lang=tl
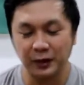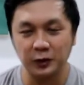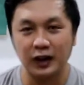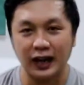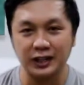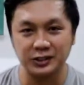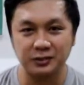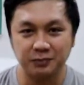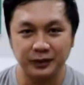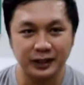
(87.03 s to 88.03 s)
merong
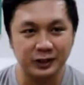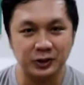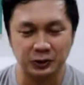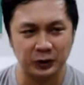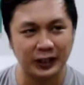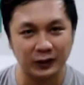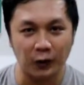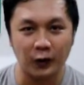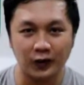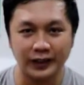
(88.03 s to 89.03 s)
action figures or
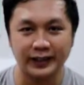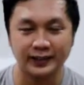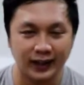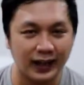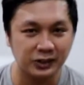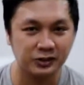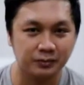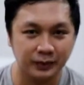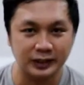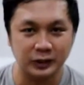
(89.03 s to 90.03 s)
nagko-collect ng action
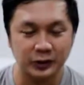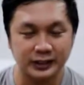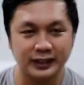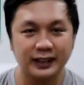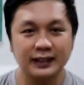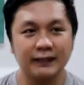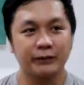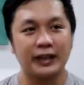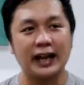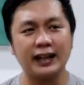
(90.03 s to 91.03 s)
figures.
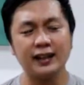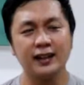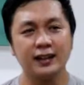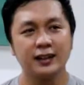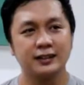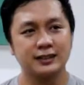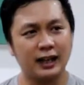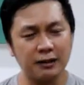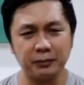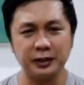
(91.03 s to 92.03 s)
Dahil sa
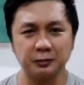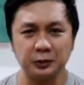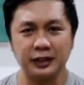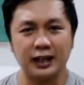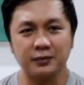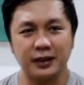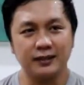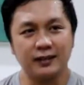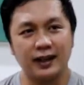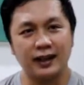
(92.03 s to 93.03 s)
company po
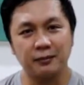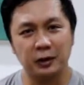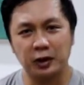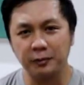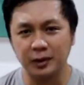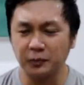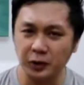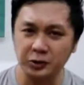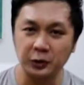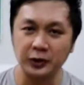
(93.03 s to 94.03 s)
namin, uh, meron kaming
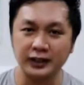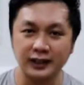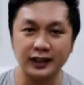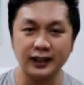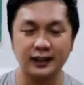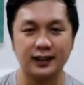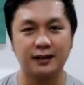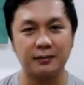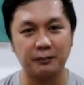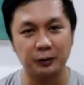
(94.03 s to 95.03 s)
opportunity
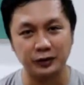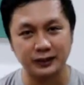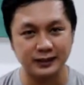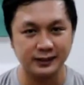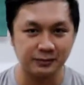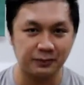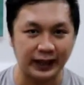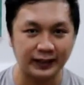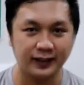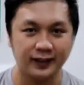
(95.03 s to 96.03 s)
na makapunta ng
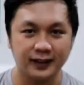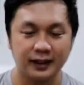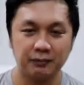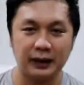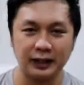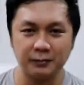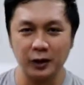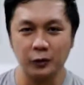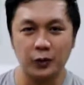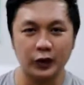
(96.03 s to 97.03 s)
Japan para
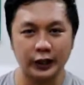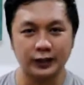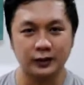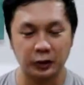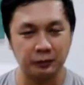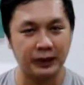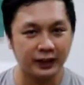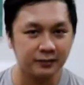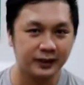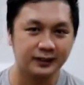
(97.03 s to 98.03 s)
mag-work or
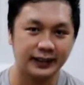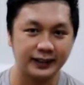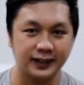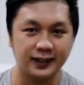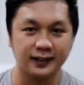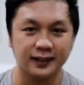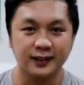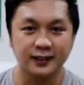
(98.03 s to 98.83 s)
para mag-training.